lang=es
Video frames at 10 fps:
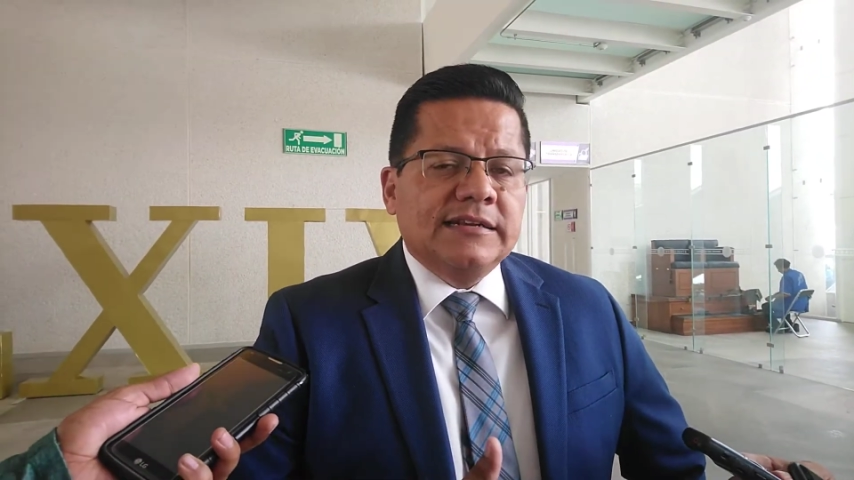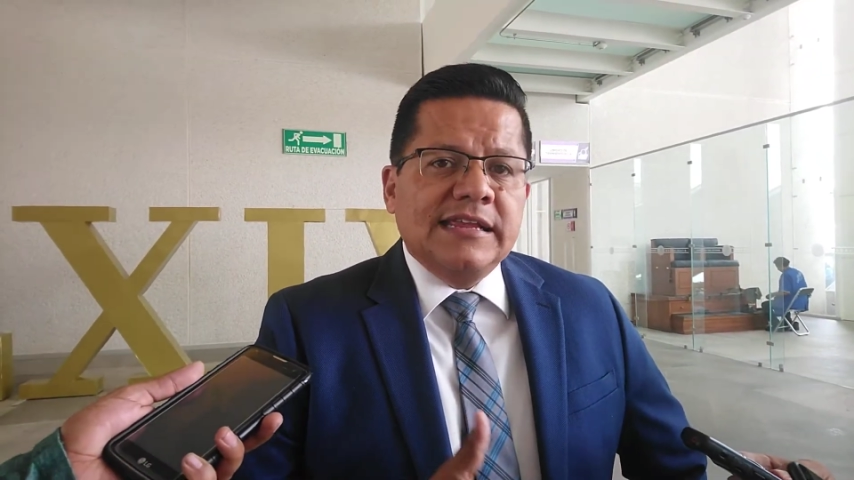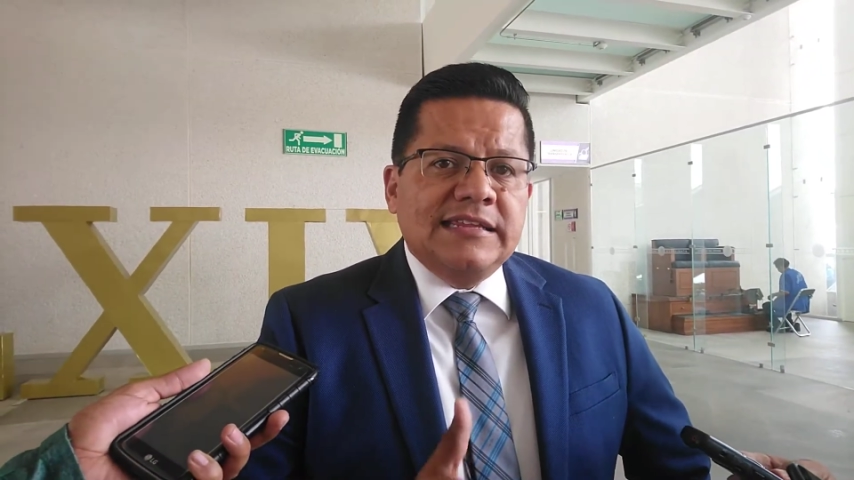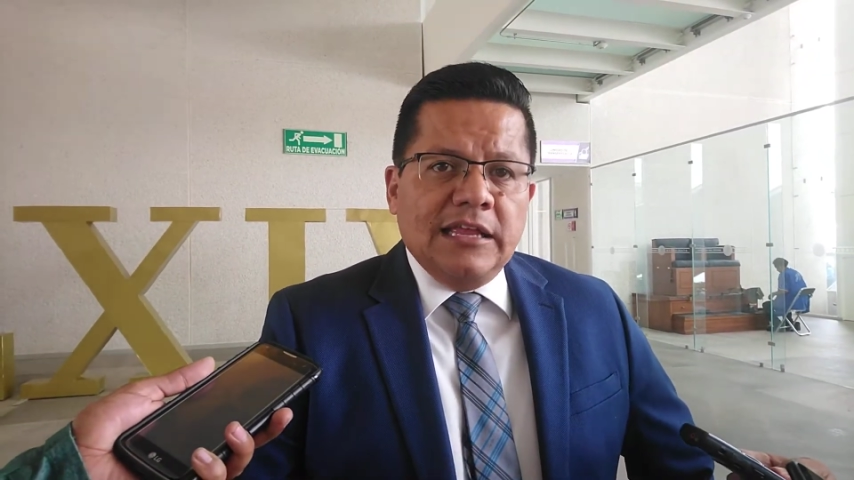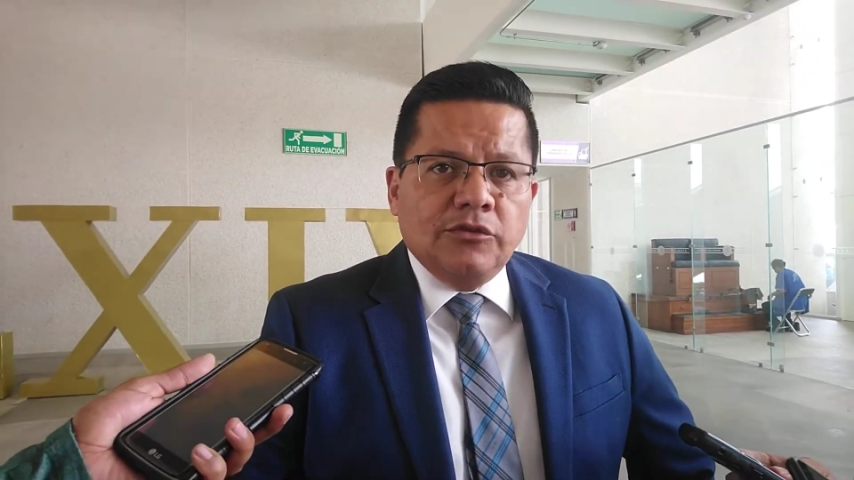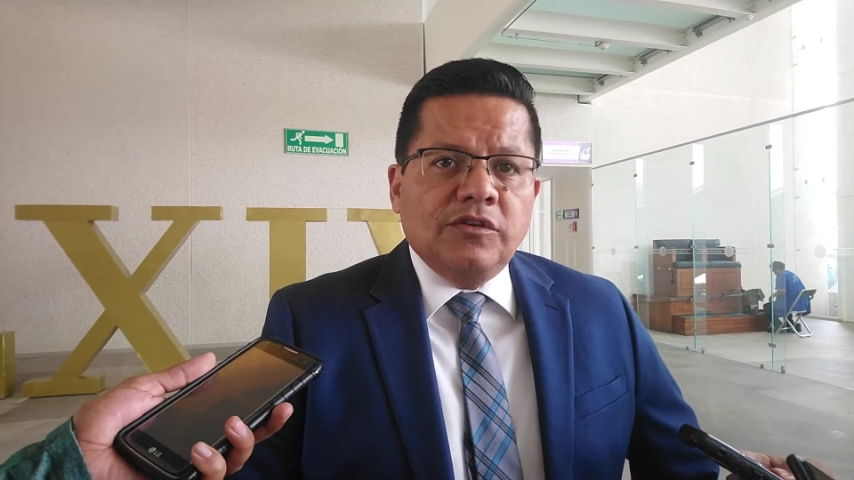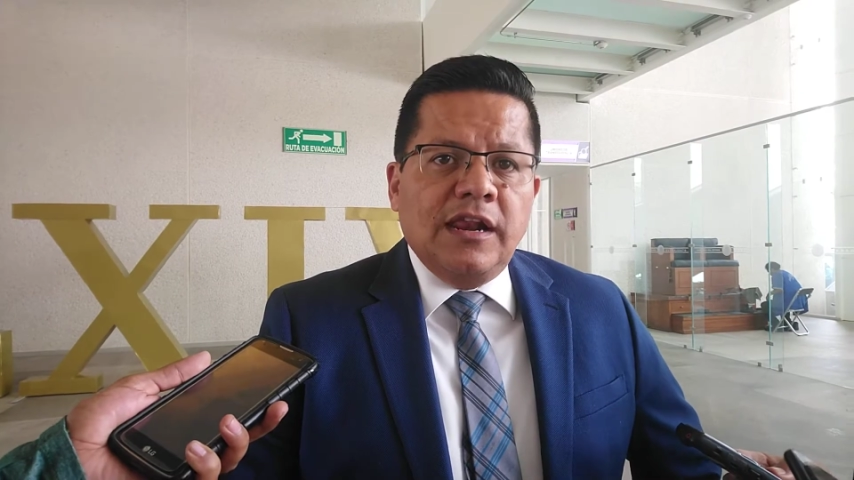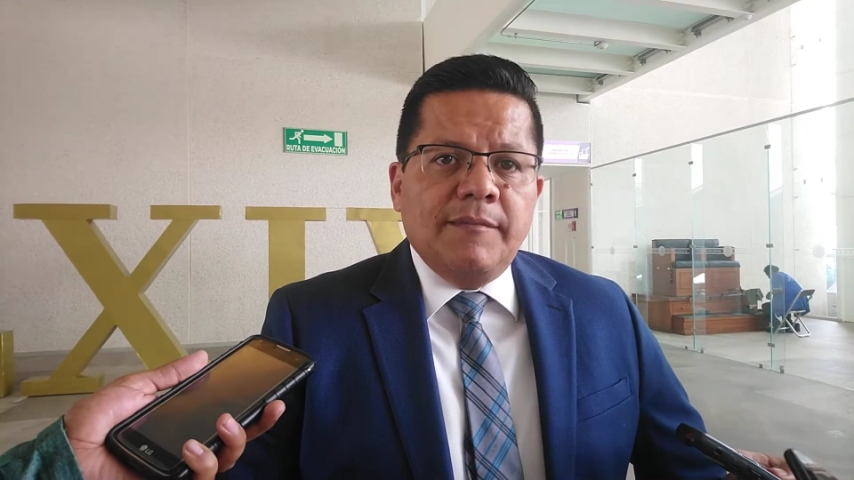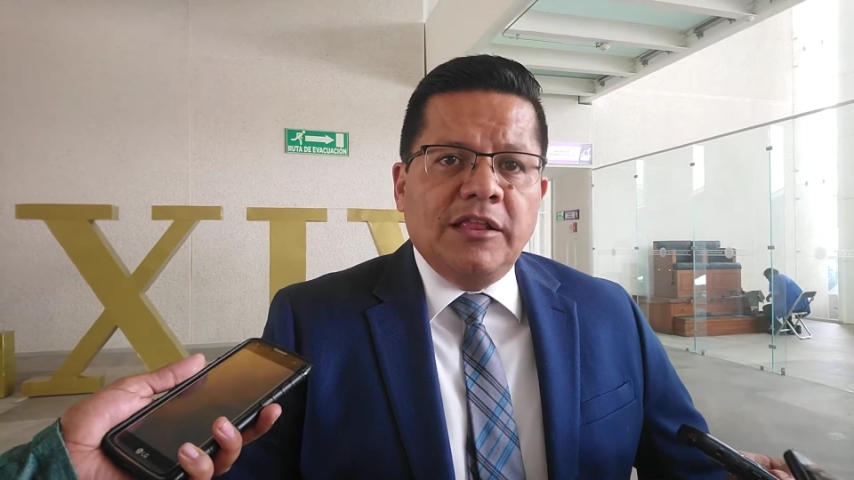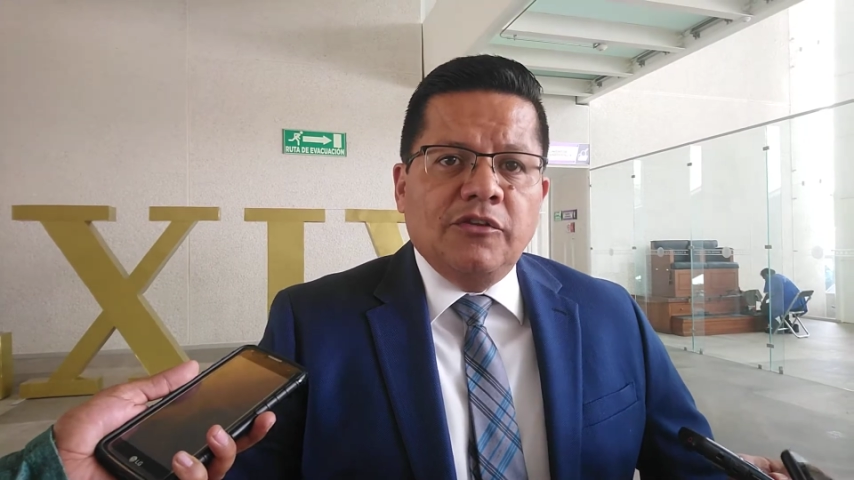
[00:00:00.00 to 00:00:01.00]
600
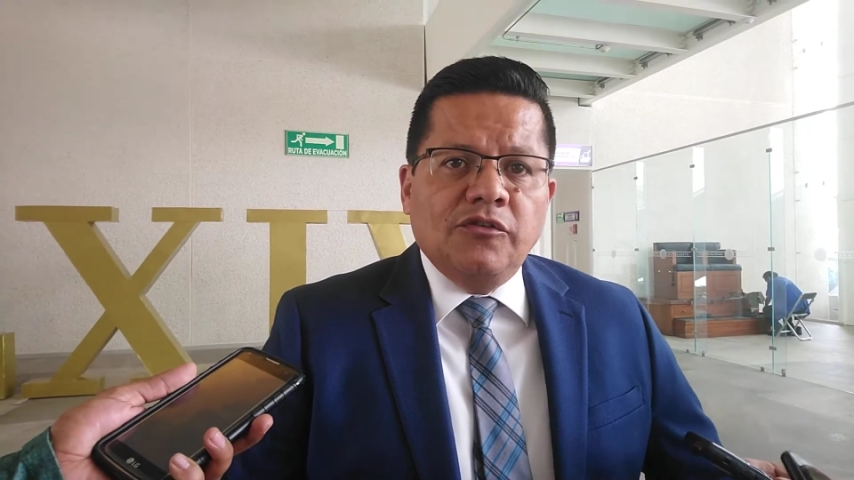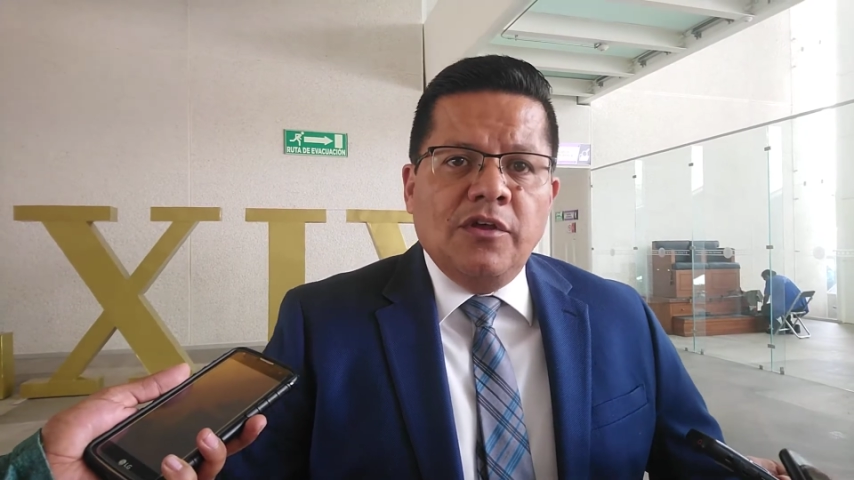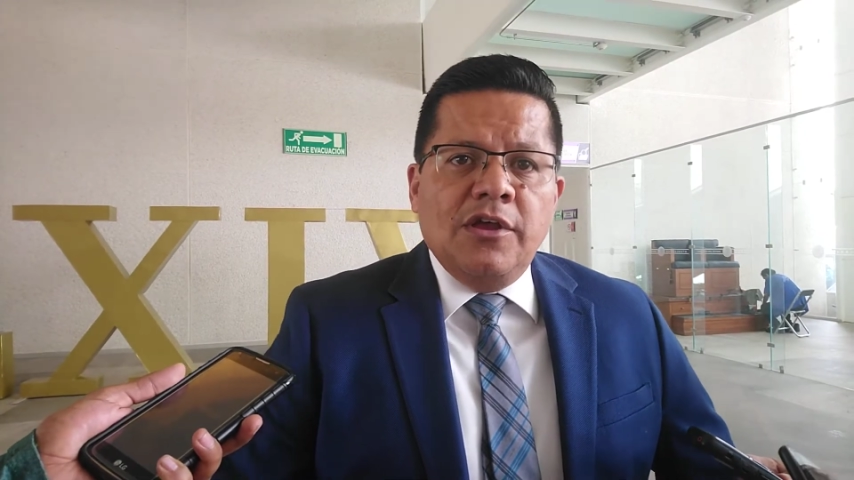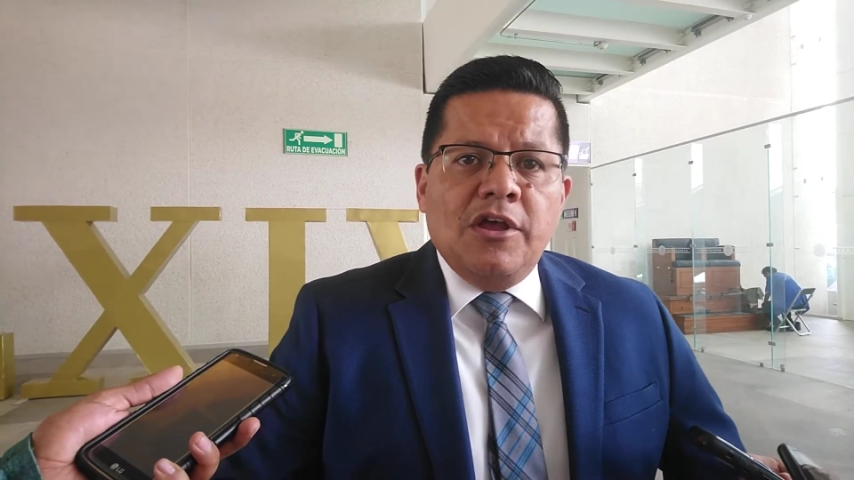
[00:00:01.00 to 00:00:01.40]
elementos